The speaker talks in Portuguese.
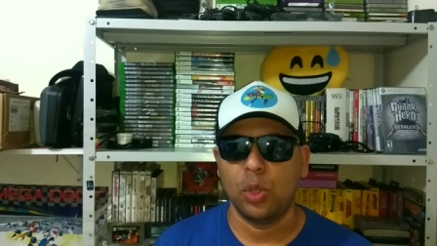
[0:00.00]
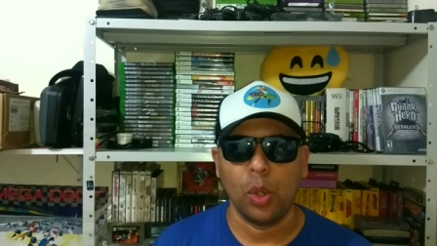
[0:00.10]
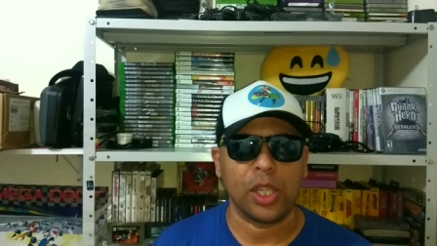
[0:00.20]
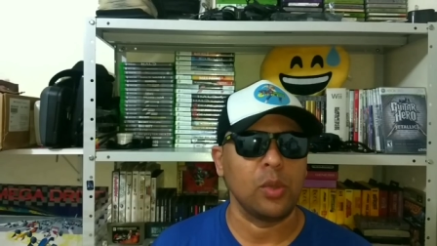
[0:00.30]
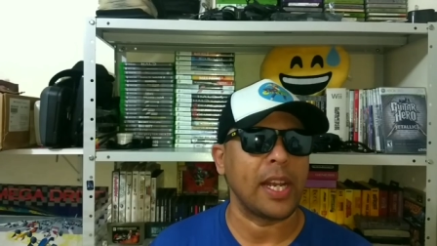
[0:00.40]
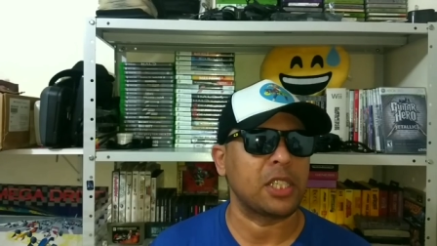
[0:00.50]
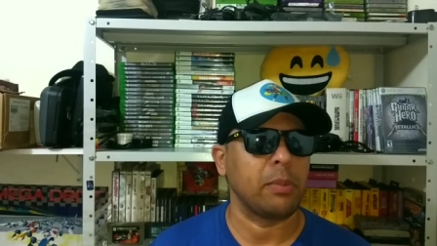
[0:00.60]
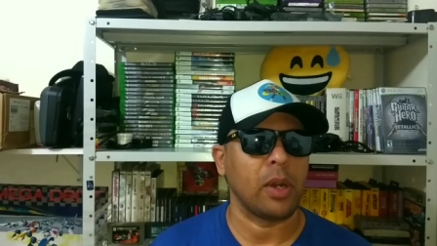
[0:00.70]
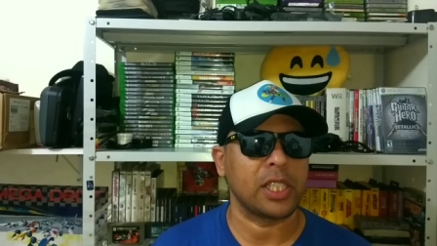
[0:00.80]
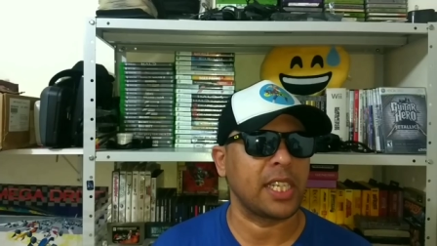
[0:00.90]
Duke do
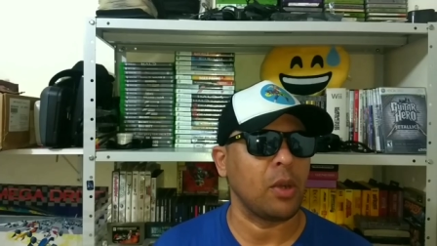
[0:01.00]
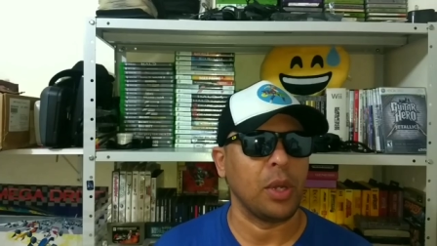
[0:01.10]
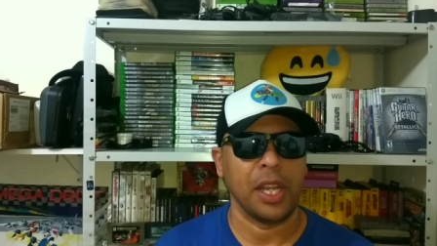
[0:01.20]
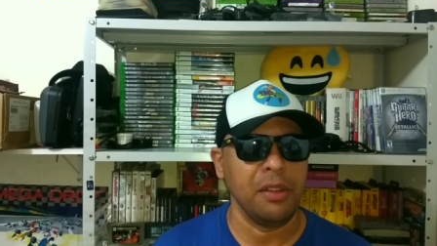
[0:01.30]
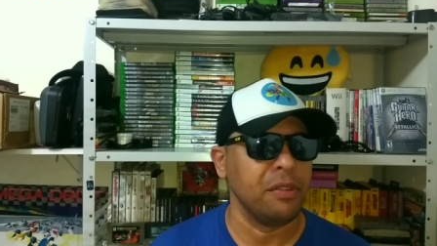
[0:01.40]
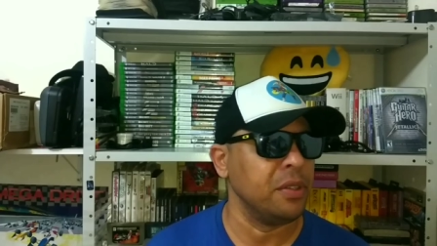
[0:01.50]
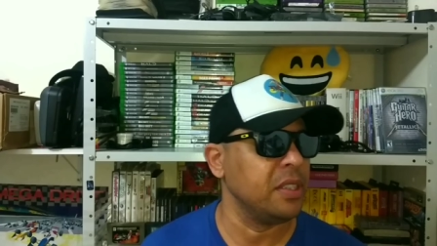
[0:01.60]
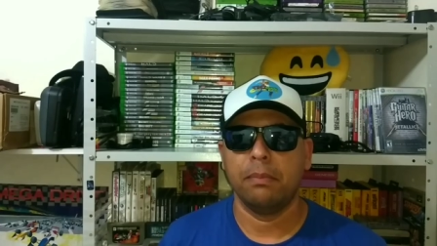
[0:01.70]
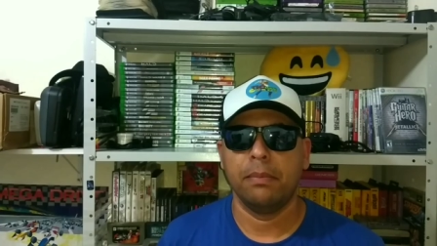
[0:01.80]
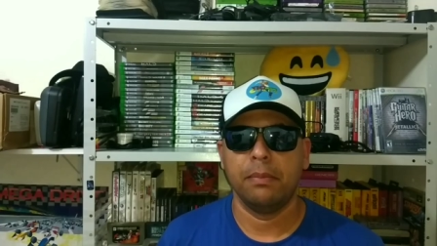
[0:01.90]
Xbox, que é
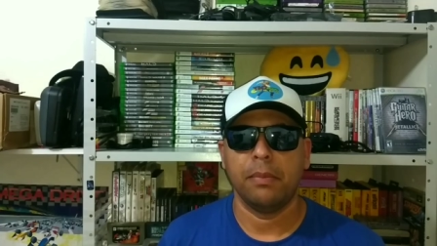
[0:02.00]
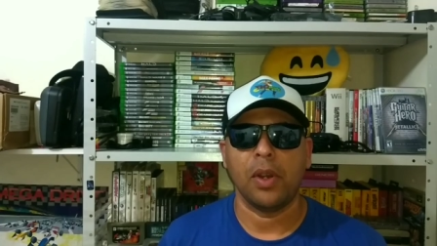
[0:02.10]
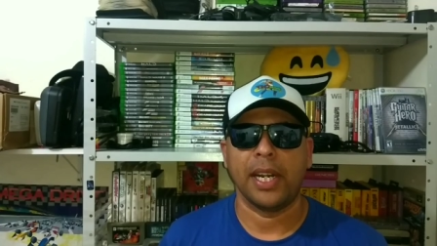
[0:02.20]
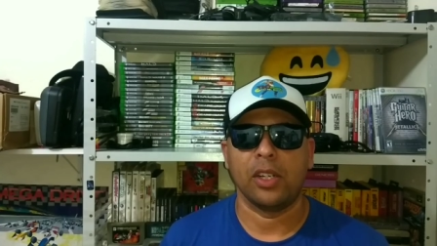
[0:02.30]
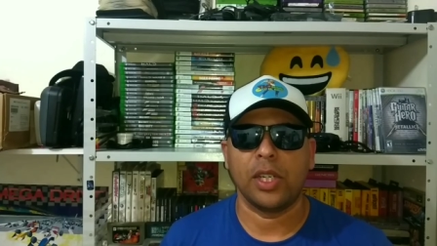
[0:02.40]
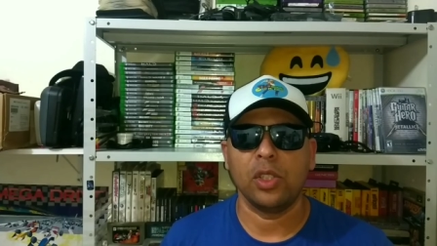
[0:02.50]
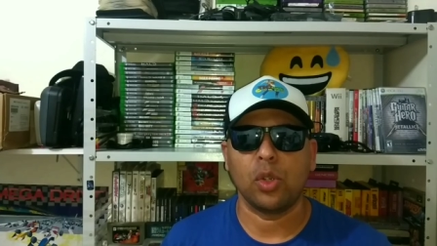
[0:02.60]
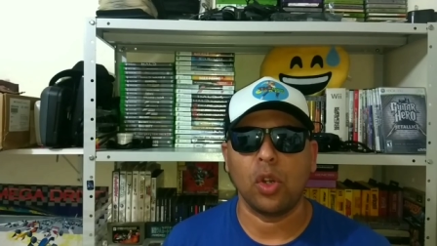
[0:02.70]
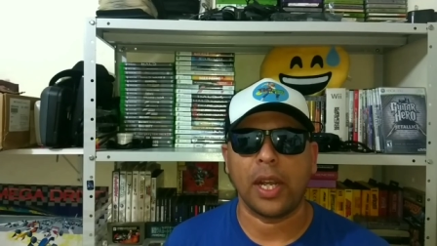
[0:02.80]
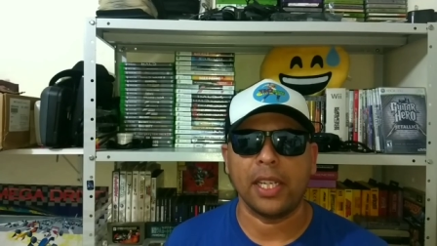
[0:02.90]
horrível. Bom, galera, o
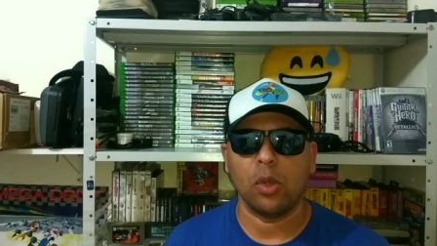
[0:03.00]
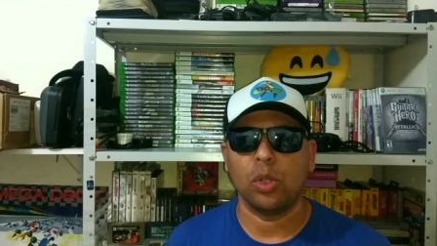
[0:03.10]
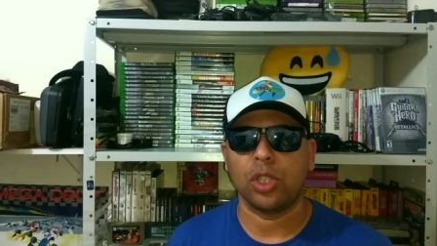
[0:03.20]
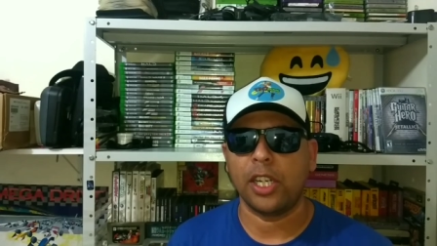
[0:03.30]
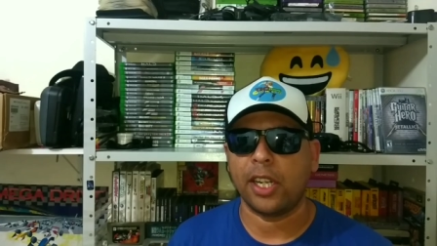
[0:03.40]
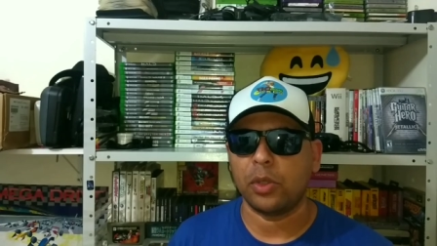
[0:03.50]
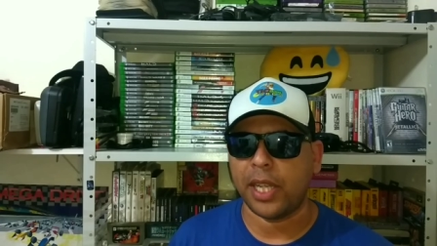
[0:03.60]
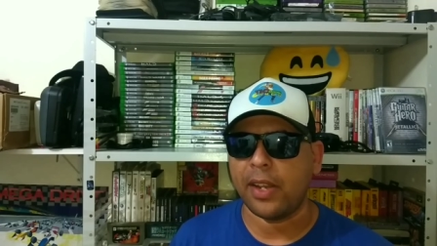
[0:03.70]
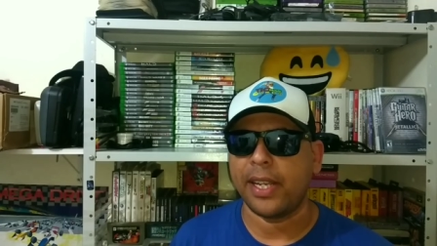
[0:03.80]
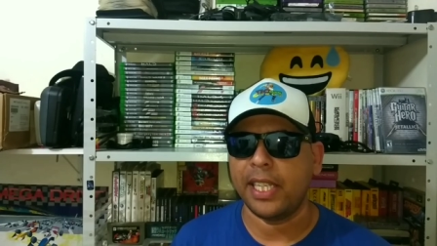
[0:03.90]
quinto colocado é um controle que
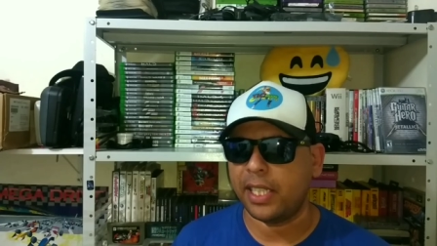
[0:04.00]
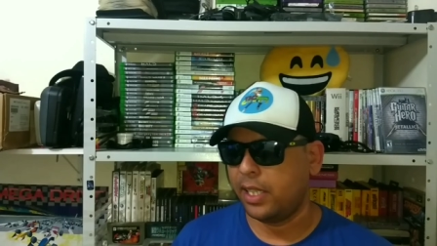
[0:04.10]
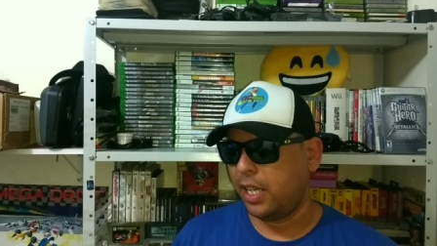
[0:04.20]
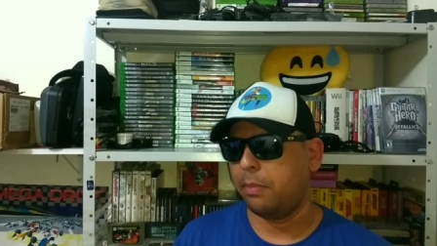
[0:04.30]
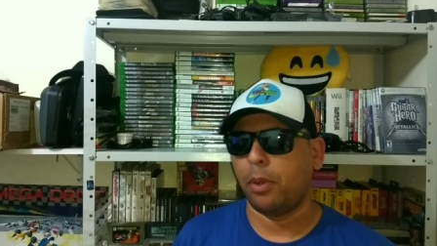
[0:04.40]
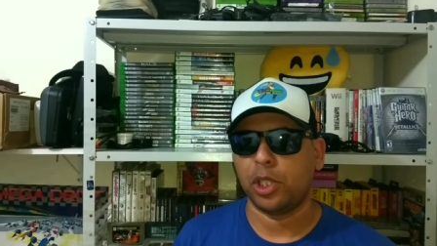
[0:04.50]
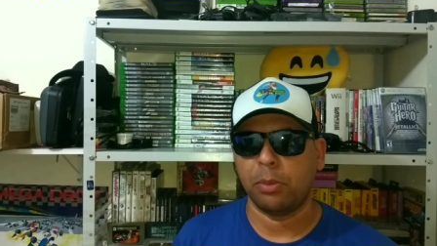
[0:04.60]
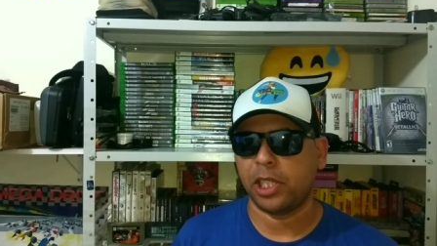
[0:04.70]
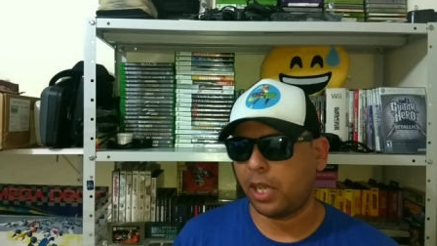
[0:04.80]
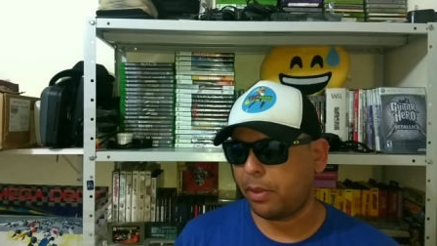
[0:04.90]
eu tenho ainda e
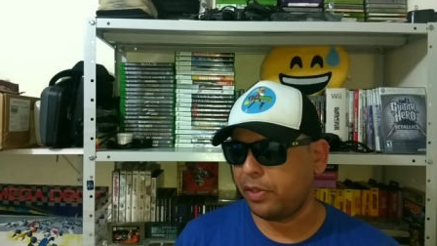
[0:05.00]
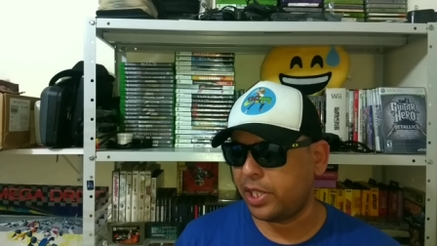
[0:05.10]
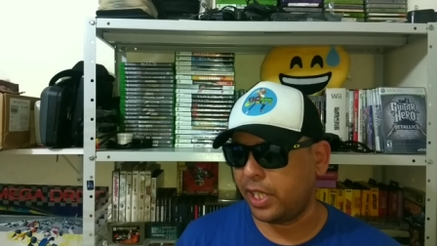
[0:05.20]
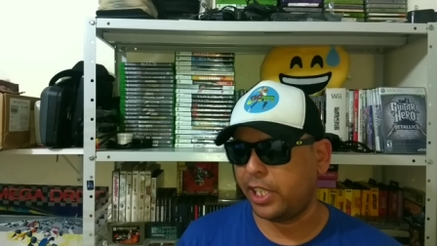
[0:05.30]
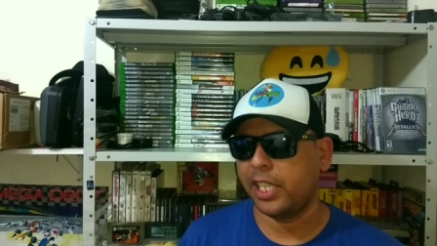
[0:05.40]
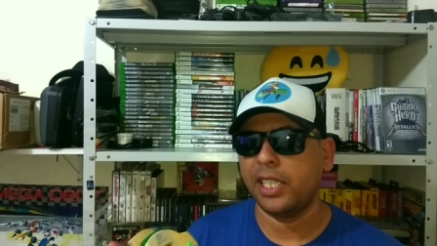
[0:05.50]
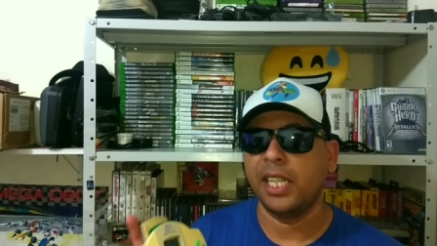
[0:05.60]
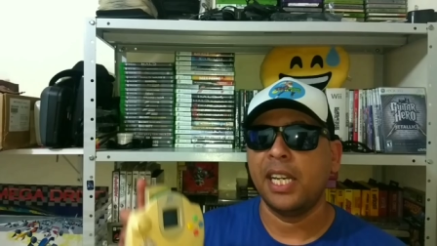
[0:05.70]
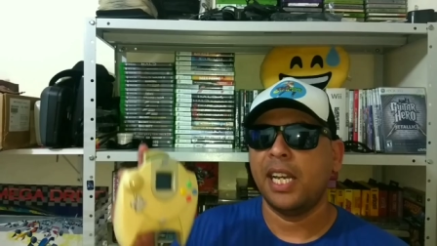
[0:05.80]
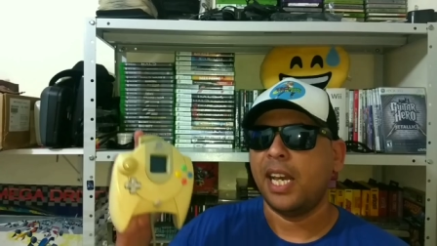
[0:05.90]
posso mostrar para vocês, né?